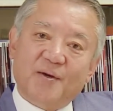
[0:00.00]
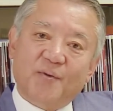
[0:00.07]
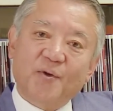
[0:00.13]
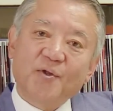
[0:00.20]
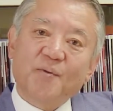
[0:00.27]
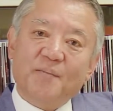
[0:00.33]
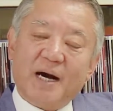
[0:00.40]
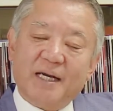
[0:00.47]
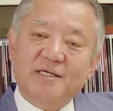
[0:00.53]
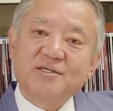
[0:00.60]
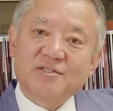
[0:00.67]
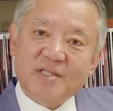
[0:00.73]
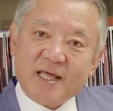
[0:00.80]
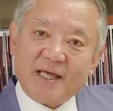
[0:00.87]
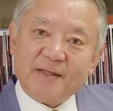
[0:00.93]
この
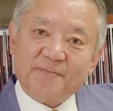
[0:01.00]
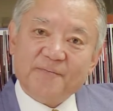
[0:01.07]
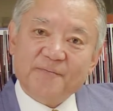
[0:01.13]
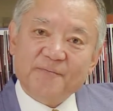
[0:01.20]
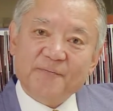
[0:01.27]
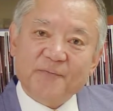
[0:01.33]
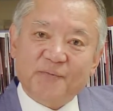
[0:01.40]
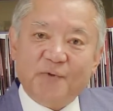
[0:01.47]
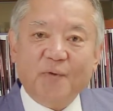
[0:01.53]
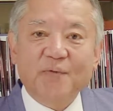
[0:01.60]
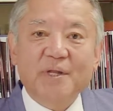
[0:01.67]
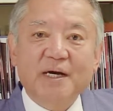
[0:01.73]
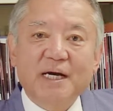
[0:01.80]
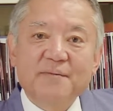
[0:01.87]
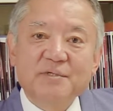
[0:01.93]
マリシテンど
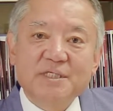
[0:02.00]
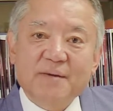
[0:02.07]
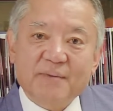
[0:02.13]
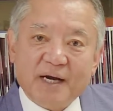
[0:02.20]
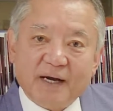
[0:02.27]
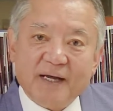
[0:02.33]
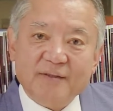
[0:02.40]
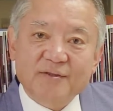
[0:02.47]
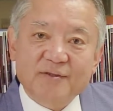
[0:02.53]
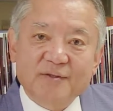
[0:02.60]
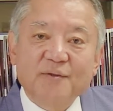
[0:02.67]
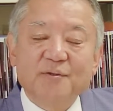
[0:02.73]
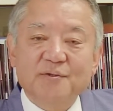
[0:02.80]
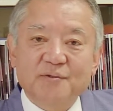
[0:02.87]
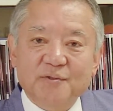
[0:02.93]
んな神様か
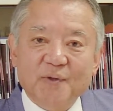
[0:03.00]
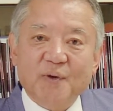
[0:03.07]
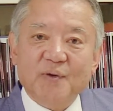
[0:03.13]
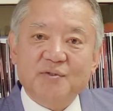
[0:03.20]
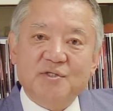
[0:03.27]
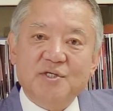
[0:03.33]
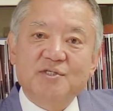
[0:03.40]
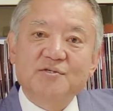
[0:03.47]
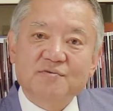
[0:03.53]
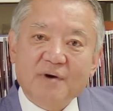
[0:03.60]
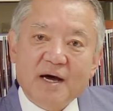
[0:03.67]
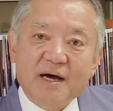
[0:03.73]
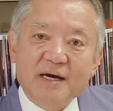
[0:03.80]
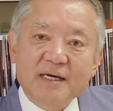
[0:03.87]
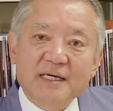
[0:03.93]
というと実
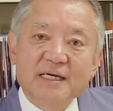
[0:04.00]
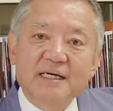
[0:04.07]
は